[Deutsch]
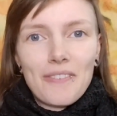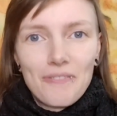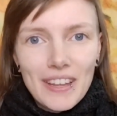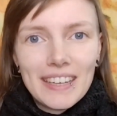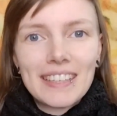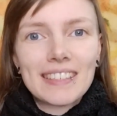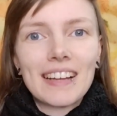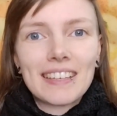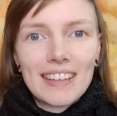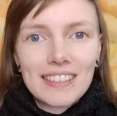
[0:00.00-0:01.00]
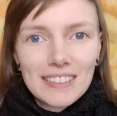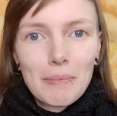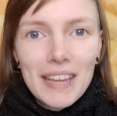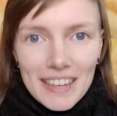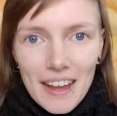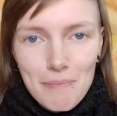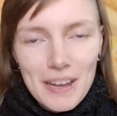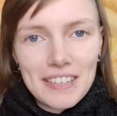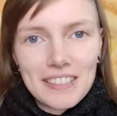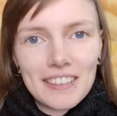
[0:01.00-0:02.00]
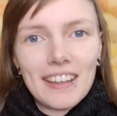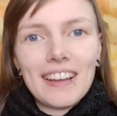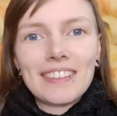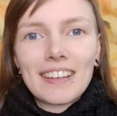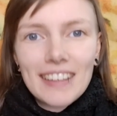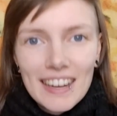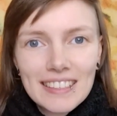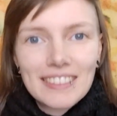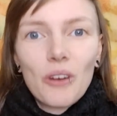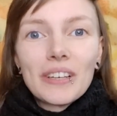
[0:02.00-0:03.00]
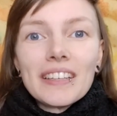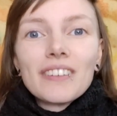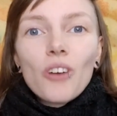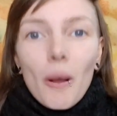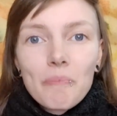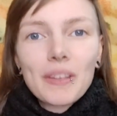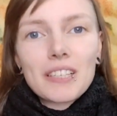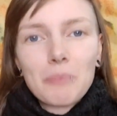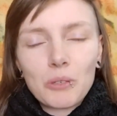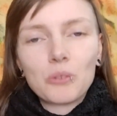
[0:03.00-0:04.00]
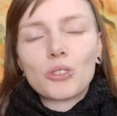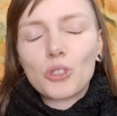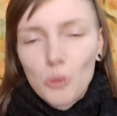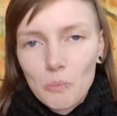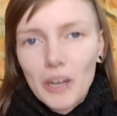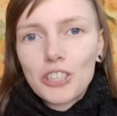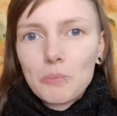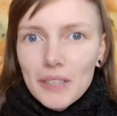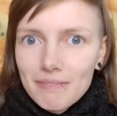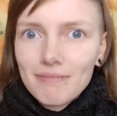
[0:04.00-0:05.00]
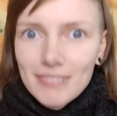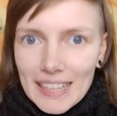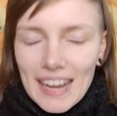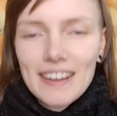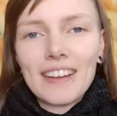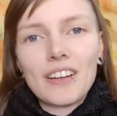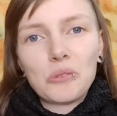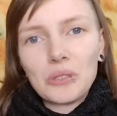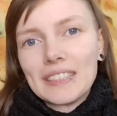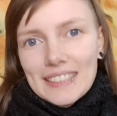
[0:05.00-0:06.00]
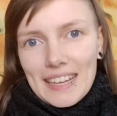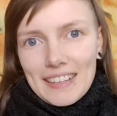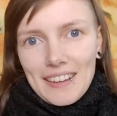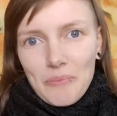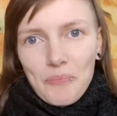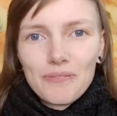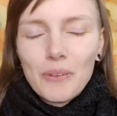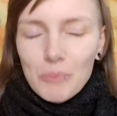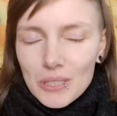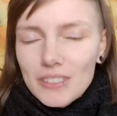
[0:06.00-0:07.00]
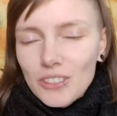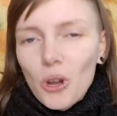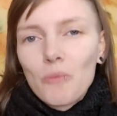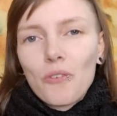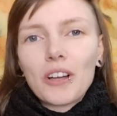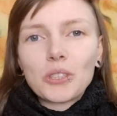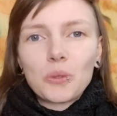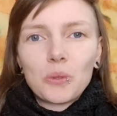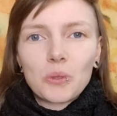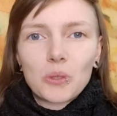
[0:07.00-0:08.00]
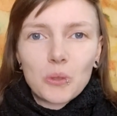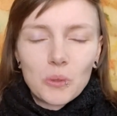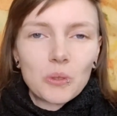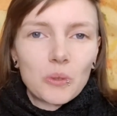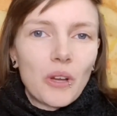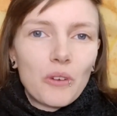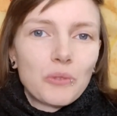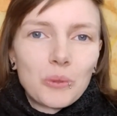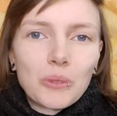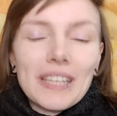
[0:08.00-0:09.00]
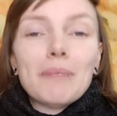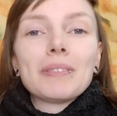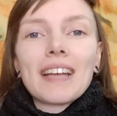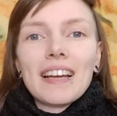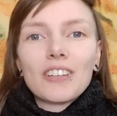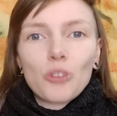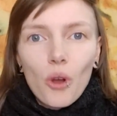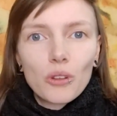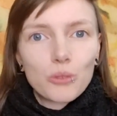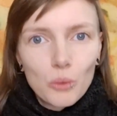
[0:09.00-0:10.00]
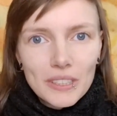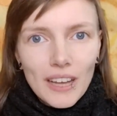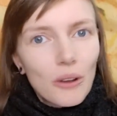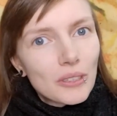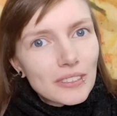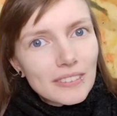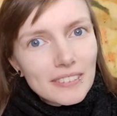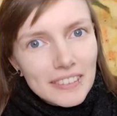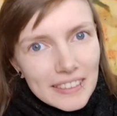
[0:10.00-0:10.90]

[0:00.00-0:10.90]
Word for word: wenn ich da nicht langsam hinarbeite, dann kann ich da auch nicht hinkommen, dass mein Hund zum Beispiel näher an anderen Hunden sein kann. Wir müssen die Komfortzone unseres Hundes und auch von uns selbst da ja doch durchaus